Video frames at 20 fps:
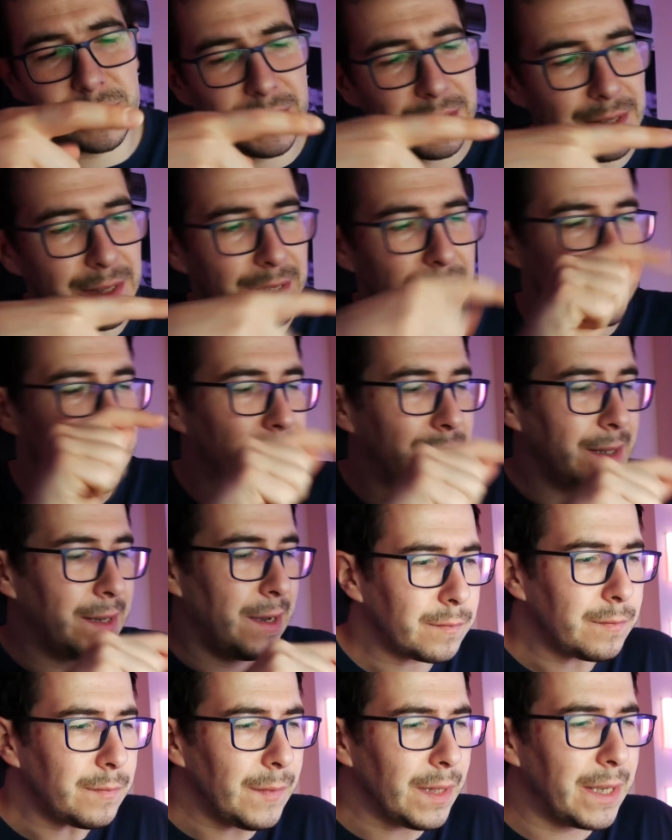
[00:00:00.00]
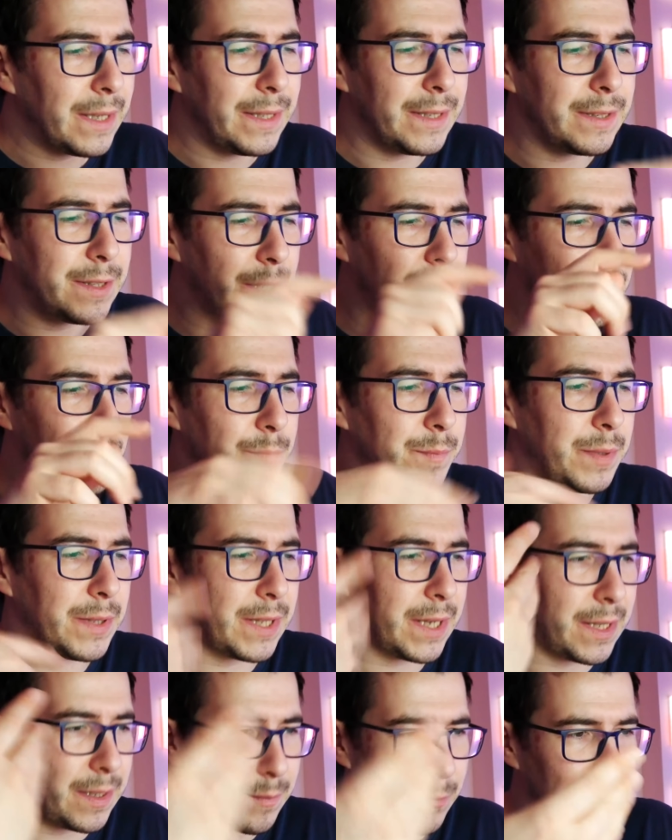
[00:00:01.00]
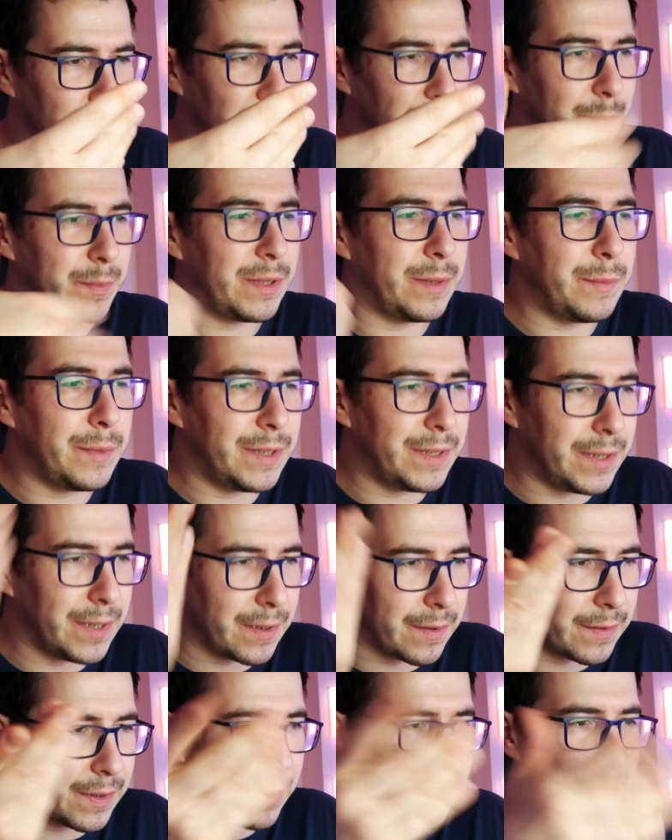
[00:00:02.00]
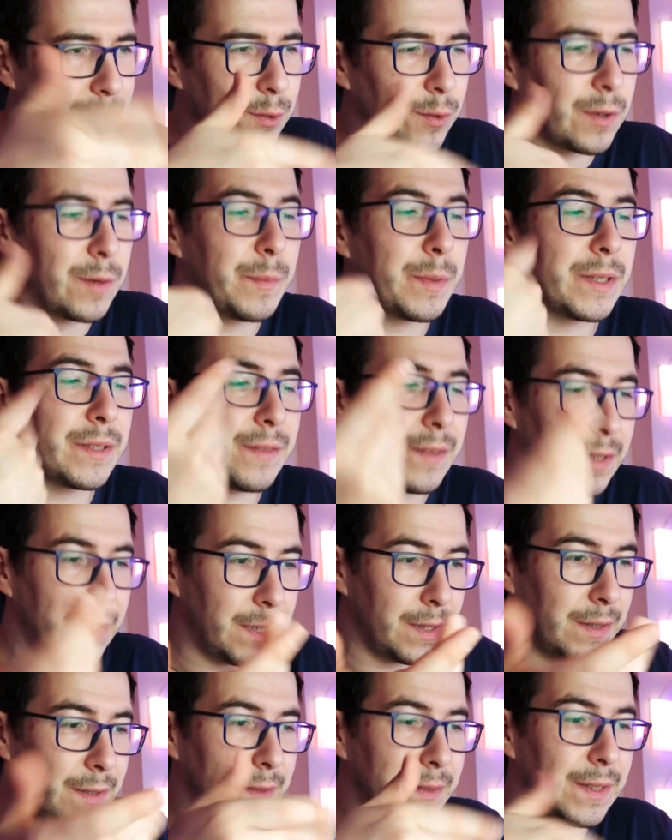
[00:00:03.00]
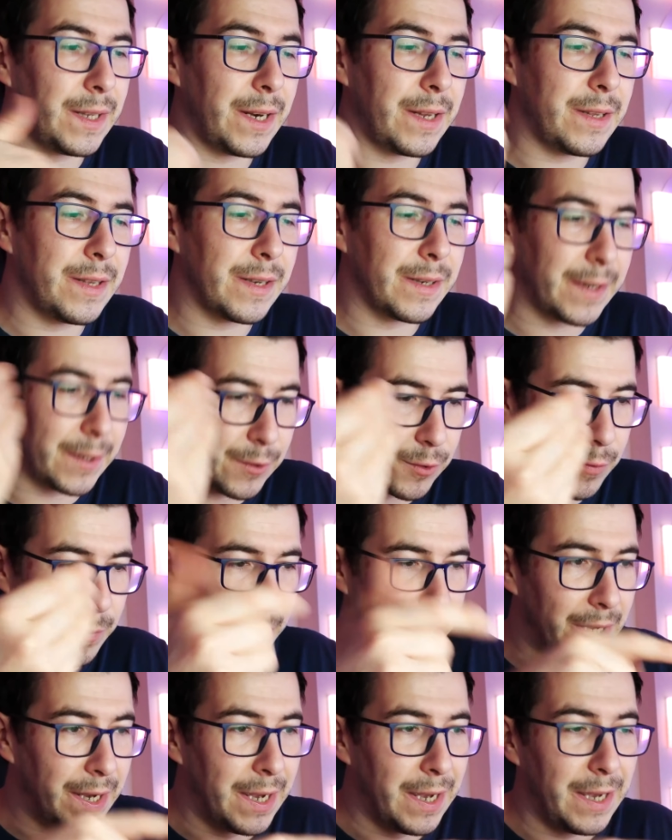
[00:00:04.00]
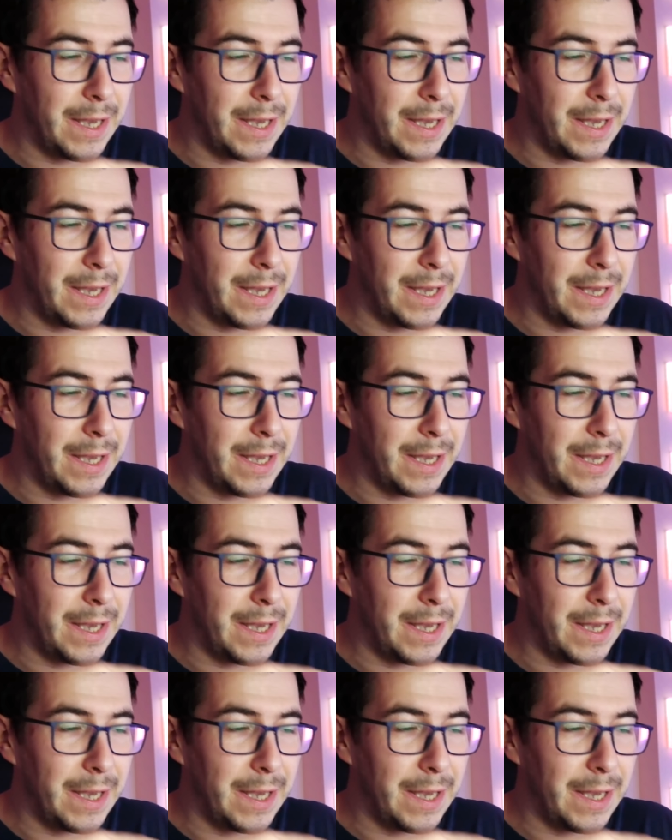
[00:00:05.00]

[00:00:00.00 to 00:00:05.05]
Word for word: здесь есть есть режим питания, можно оптимизированный, высокопроизводительный, средняя экономия.